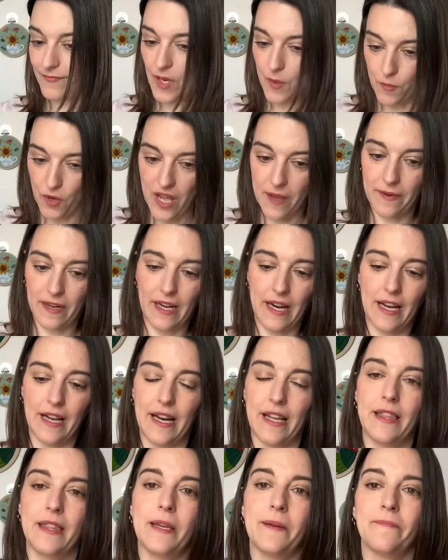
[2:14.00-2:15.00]
Voy a abrir la
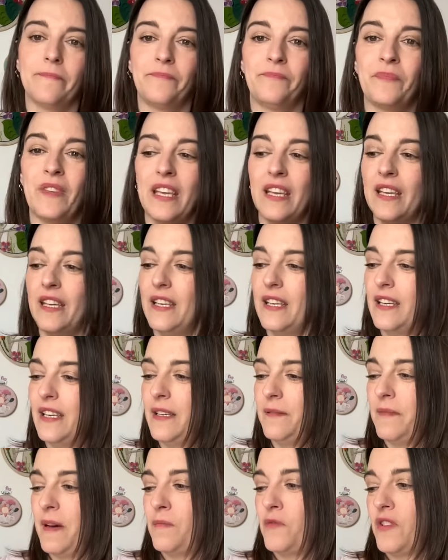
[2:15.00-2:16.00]
grande.
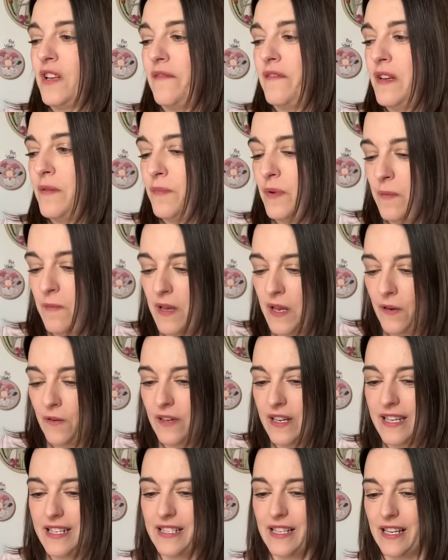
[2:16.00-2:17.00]
Vamos a abrir primero
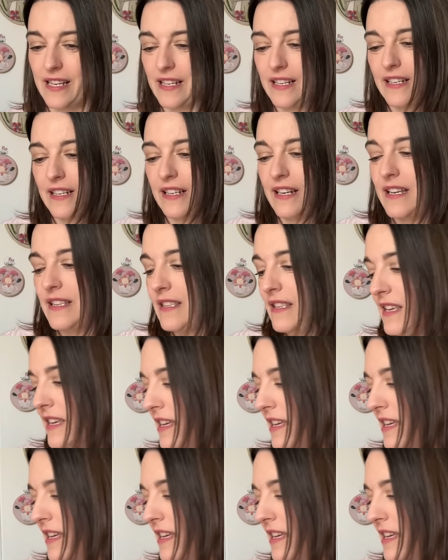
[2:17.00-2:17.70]
esta caja grande